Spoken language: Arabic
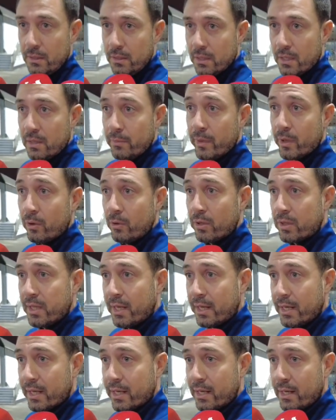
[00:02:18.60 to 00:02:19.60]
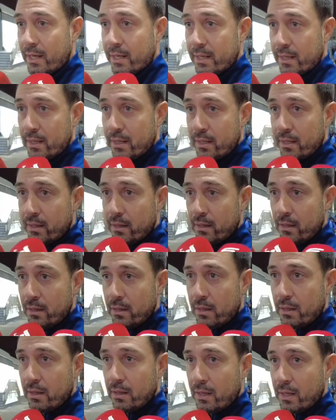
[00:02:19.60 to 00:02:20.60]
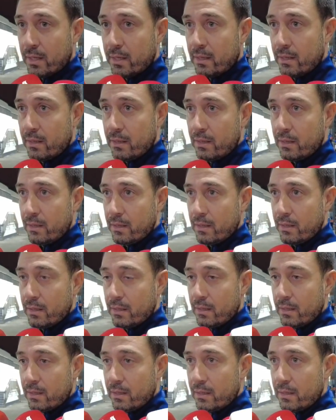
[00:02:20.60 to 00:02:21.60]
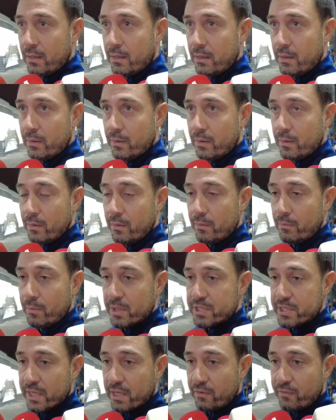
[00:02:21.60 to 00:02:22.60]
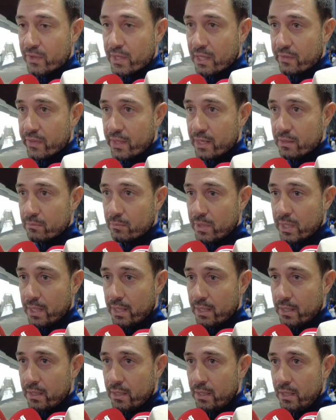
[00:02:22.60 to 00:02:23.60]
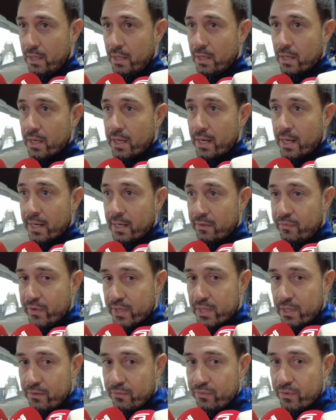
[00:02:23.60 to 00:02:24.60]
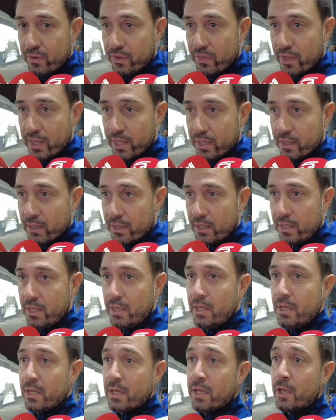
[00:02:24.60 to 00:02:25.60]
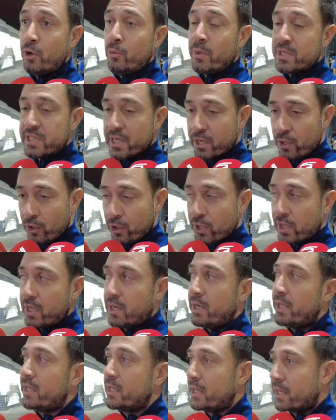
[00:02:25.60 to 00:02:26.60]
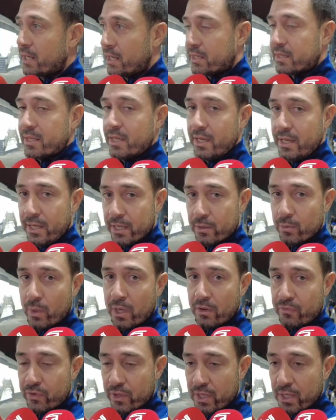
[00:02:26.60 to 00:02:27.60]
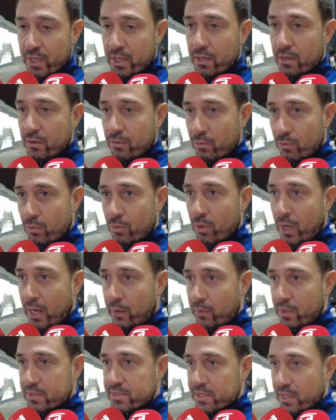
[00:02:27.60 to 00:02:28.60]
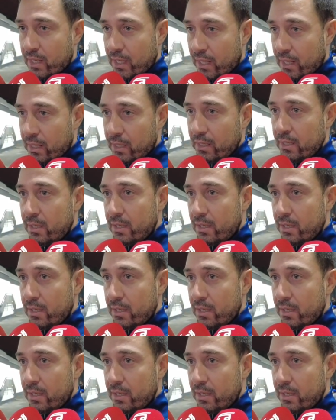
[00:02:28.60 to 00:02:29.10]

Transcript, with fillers: كما قلت نحن كان عندنا عندنا مشاكل في التحضيرات نتاعنا كان عندنا فيكتيف ضيق كانوا مشاكل اخرى الاداره ارتأت وعرفتها وحاولت تصلحها